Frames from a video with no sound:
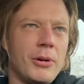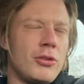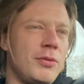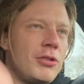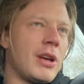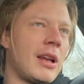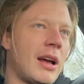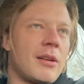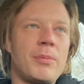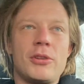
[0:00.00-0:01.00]
po
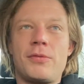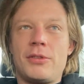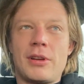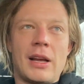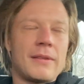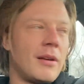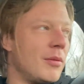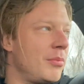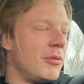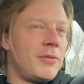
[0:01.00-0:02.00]
ćwiczeniach, po ćwiczeniach
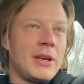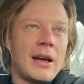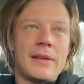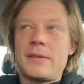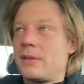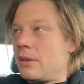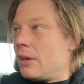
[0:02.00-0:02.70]
znowu był wyjazd,